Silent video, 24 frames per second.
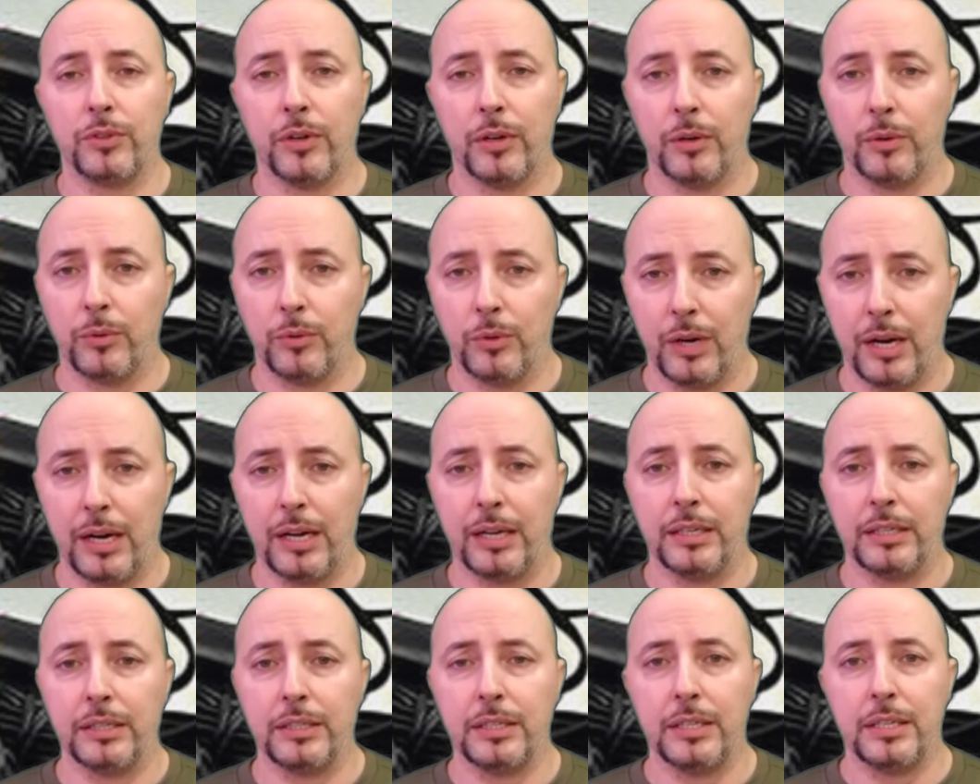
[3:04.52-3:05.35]
che per
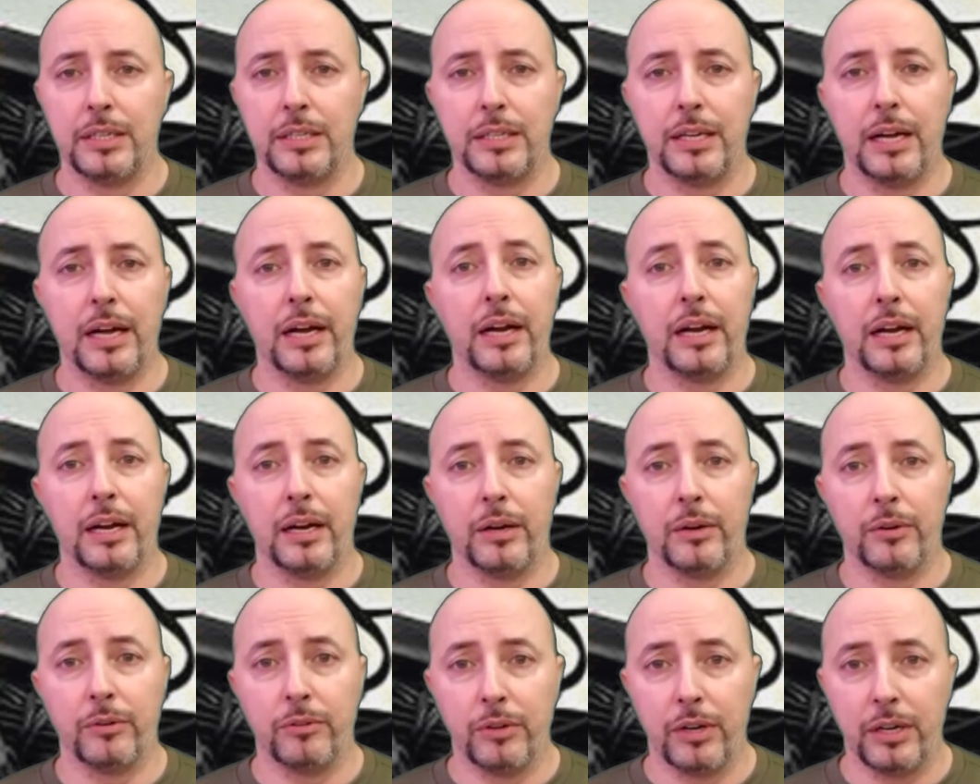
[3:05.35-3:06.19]
moto.
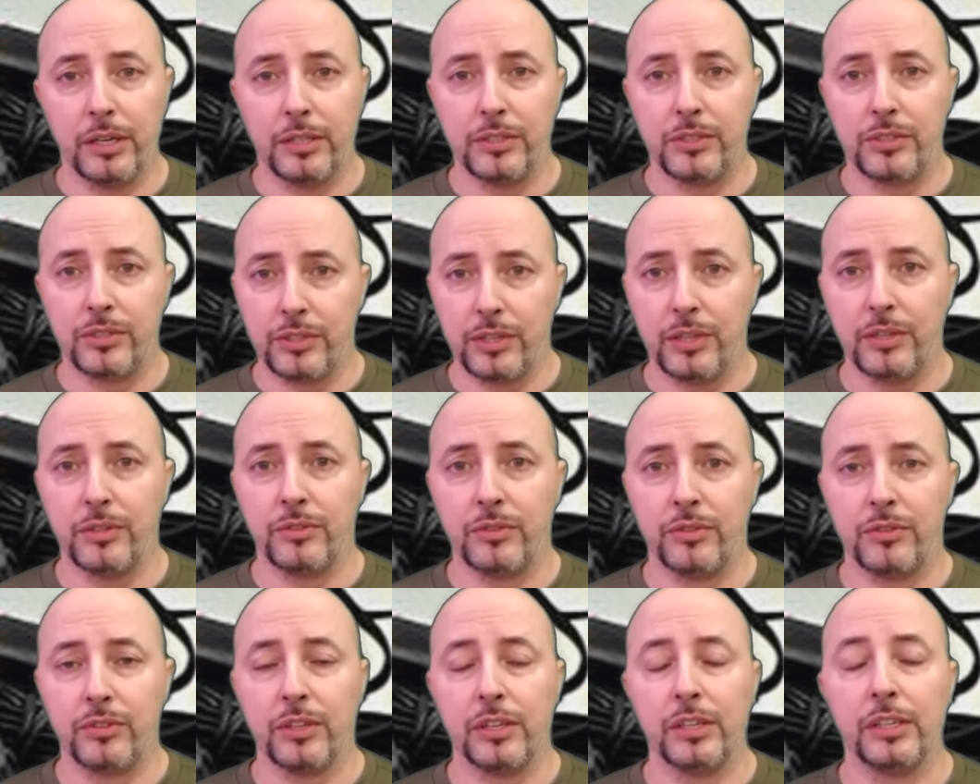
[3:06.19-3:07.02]

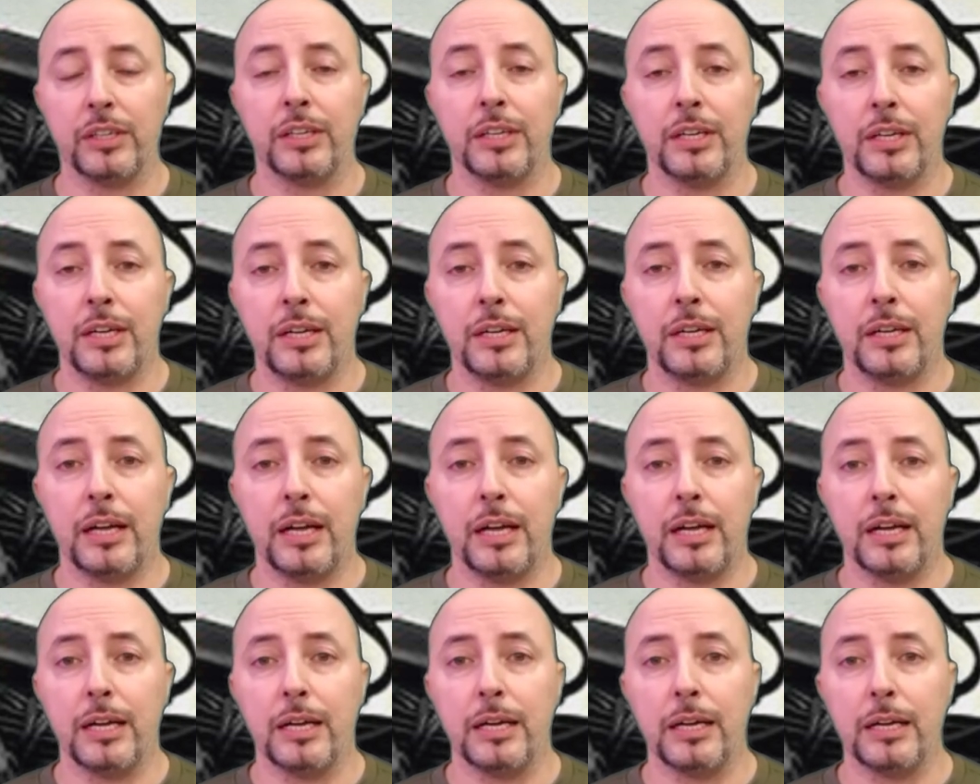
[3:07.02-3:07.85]
Vediamo i migliori
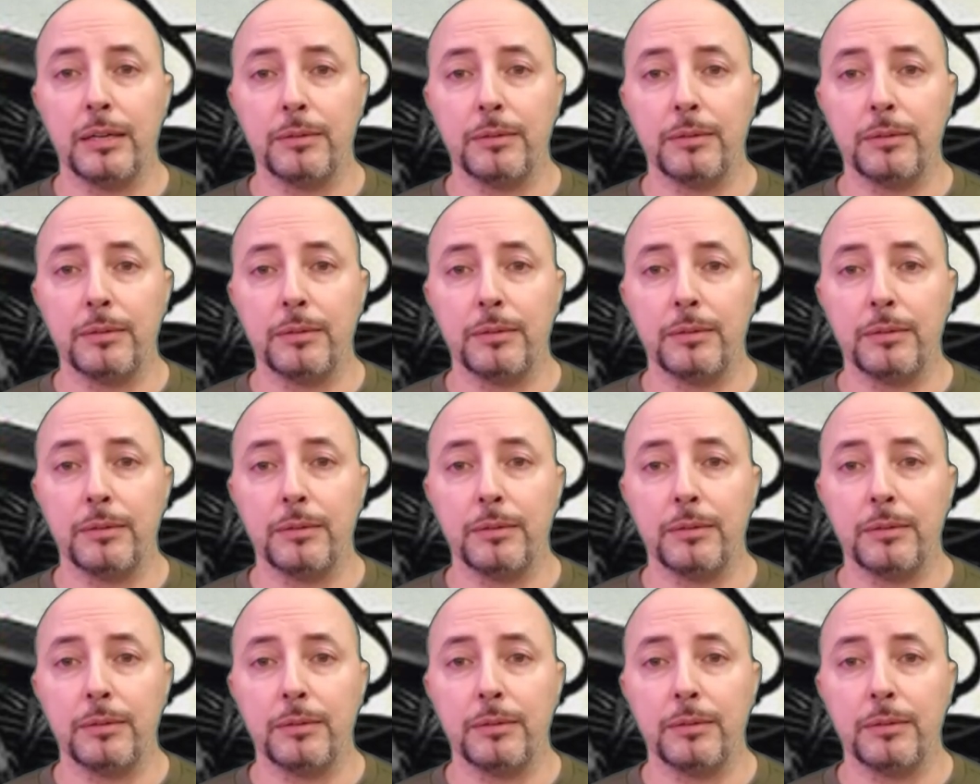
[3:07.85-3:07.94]
strumenti che